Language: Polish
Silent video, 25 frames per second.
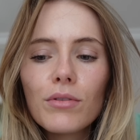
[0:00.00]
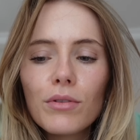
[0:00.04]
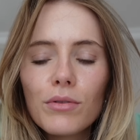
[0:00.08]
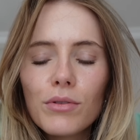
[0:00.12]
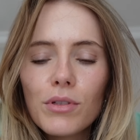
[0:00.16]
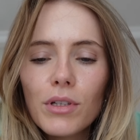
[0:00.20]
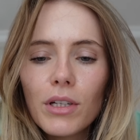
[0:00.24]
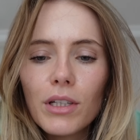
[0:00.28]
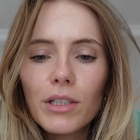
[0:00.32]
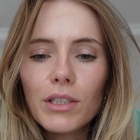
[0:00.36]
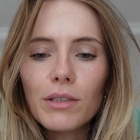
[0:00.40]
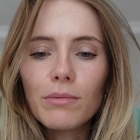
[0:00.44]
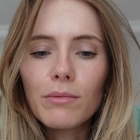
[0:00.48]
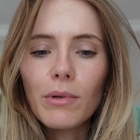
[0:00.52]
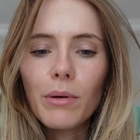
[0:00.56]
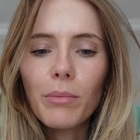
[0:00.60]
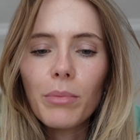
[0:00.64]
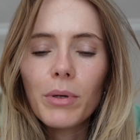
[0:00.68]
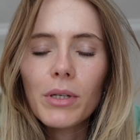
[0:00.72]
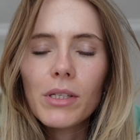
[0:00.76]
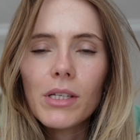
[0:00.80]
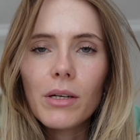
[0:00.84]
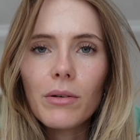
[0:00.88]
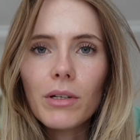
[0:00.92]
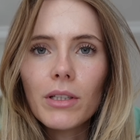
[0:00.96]
Wróciliśmy,
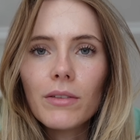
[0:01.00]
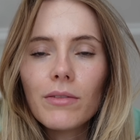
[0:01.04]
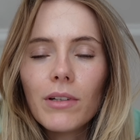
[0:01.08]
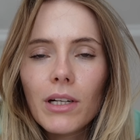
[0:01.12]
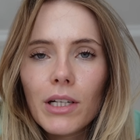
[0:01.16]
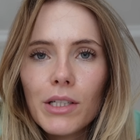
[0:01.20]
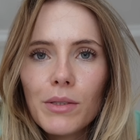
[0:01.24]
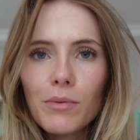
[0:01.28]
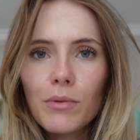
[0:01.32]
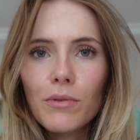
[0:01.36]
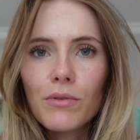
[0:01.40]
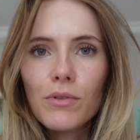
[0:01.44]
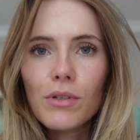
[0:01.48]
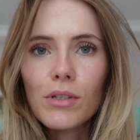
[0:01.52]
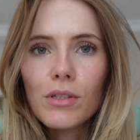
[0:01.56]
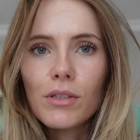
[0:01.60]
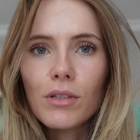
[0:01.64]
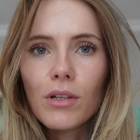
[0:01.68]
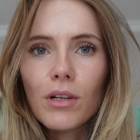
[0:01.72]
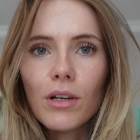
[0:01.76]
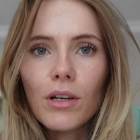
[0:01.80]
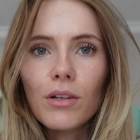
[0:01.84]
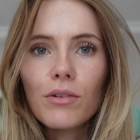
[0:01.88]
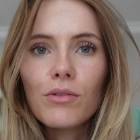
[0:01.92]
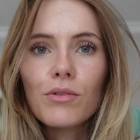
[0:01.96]
pozałatwialiśmy
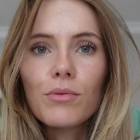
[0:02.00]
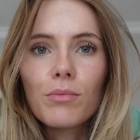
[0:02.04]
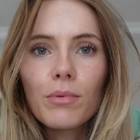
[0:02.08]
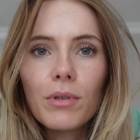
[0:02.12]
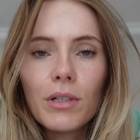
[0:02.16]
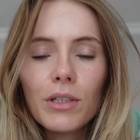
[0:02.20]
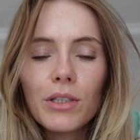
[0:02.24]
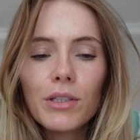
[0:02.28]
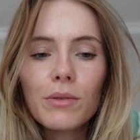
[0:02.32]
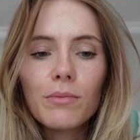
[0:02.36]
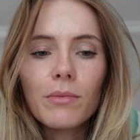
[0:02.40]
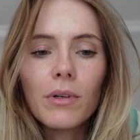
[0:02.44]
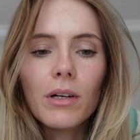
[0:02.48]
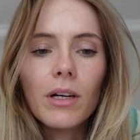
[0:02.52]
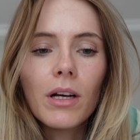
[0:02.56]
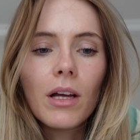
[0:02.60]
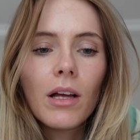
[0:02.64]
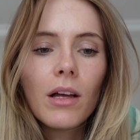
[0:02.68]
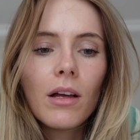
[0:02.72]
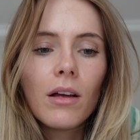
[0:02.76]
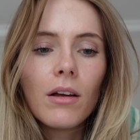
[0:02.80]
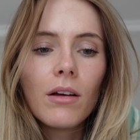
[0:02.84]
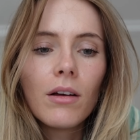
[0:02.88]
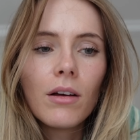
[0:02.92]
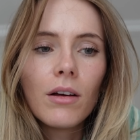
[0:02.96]
wszystko, jak już byliśmy
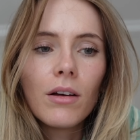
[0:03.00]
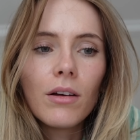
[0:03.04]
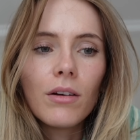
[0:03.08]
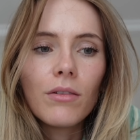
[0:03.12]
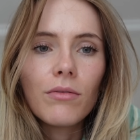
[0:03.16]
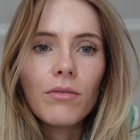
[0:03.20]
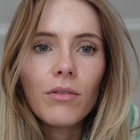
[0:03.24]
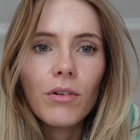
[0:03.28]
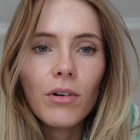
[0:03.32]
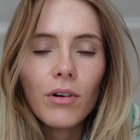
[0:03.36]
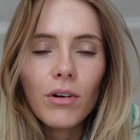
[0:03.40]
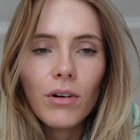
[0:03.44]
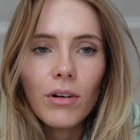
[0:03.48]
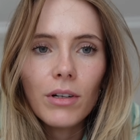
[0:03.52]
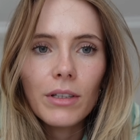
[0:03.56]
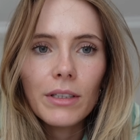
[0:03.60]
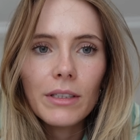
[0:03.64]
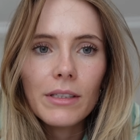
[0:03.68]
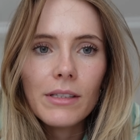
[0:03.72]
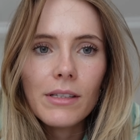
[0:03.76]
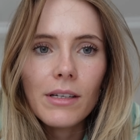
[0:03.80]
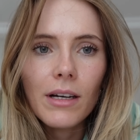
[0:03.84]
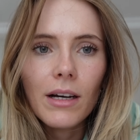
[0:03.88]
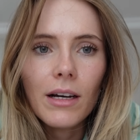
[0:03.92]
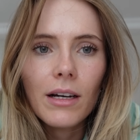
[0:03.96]
w
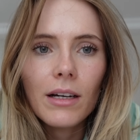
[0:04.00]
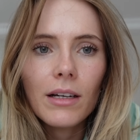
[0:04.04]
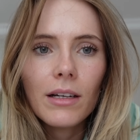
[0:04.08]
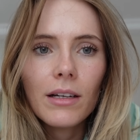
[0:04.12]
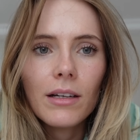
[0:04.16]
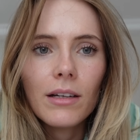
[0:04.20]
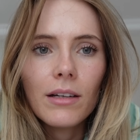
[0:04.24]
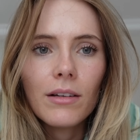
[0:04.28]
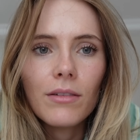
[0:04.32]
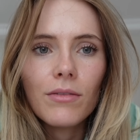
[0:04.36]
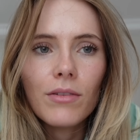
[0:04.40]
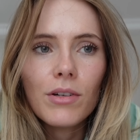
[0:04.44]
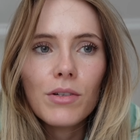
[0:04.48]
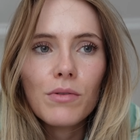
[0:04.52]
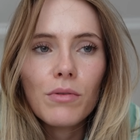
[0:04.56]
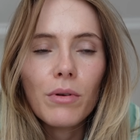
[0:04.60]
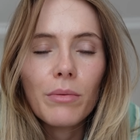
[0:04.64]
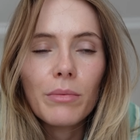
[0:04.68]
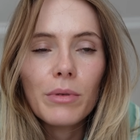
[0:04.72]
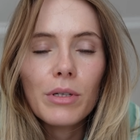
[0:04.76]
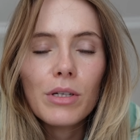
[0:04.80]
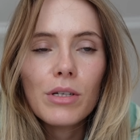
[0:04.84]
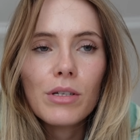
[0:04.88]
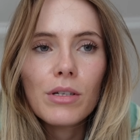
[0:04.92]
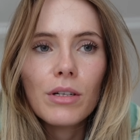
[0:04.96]
okolicach.
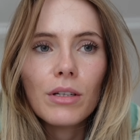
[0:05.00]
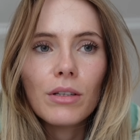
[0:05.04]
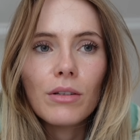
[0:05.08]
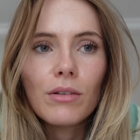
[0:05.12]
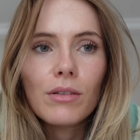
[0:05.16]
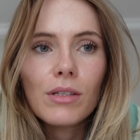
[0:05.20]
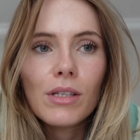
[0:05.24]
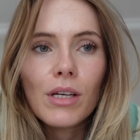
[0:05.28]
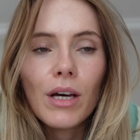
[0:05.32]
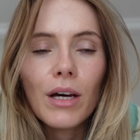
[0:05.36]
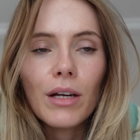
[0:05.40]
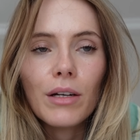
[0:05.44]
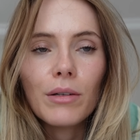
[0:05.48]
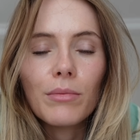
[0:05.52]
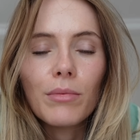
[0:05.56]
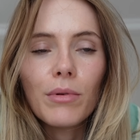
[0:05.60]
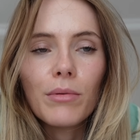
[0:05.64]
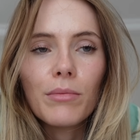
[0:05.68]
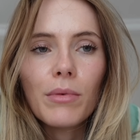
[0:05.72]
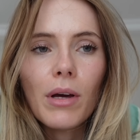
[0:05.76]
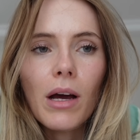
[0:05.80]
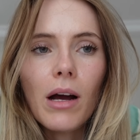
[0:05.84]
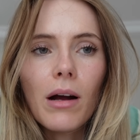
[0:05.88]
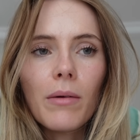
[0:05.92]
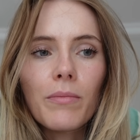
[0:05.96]
Weszłam jeszcze do Zary, bo
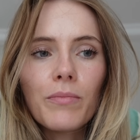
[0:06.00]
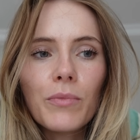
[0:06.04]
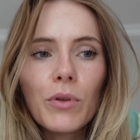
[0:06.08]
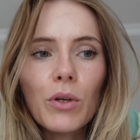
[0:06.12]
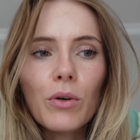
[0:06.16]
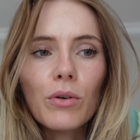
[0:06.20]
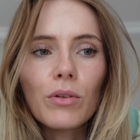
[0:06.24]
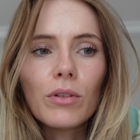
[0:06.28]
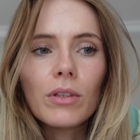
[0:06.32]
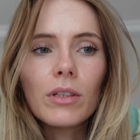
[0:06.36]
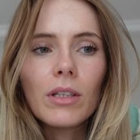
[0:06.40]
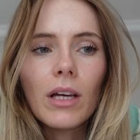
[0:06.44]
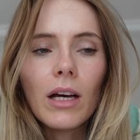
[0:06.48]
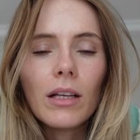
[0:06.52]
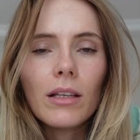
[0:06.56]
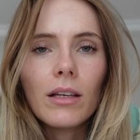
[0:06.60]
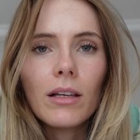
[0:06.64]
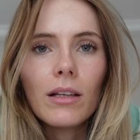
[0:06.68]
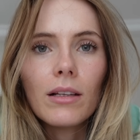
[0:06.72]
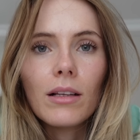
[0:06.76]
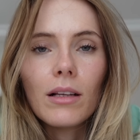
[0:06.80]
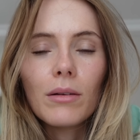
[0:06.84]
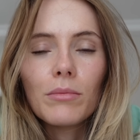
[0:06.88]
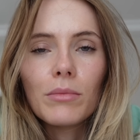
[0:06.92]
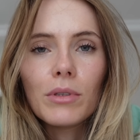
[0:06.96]
miałam do
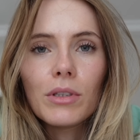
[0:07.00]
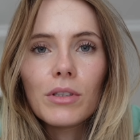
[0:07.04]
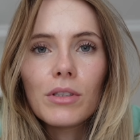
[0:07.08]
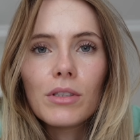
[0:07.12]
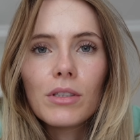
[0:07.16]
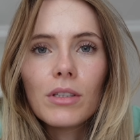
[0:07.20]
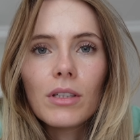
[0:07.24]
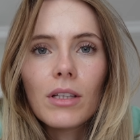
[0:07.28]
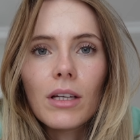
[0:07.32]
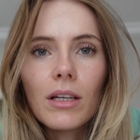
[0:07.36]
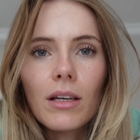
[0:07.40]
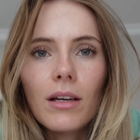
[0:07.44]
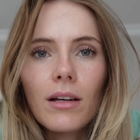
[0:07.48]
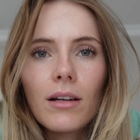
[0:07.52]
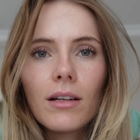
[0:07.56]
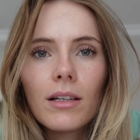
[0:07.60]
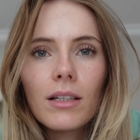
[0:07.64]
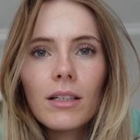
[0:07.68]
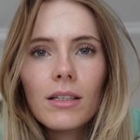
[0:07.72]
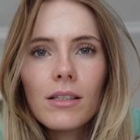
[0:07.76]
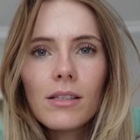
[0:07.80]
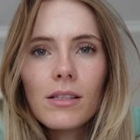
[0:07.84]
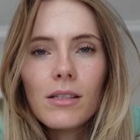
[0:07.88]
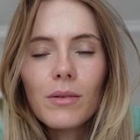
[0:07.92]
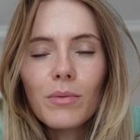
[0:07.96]
oddania dla mnie dzisiaj takie
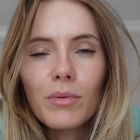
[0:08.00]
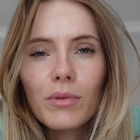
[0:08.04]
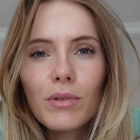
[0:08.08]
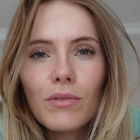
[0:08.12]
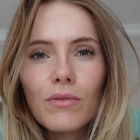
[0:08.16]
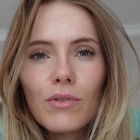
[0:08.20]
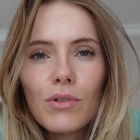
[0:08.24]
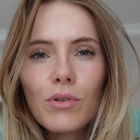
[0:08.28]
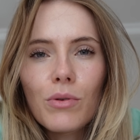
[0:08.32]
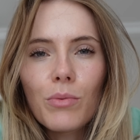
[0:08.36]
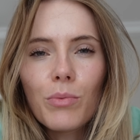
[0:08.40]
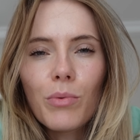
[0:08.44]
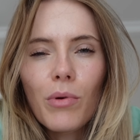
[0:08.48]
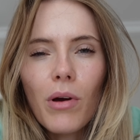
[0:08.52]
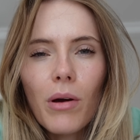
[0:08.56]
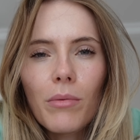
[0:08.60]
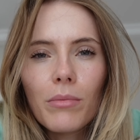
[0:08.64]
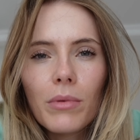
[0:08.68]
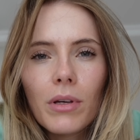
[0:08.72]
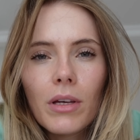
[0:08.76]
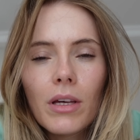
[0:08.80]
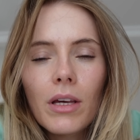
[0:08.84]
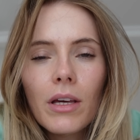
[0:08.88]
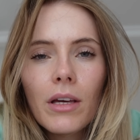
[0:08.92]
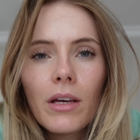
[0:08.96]
leginsy, ponieważ kupiłam
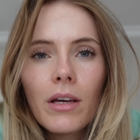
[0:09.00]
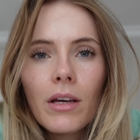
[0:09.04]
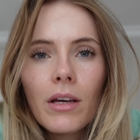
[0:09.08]
mi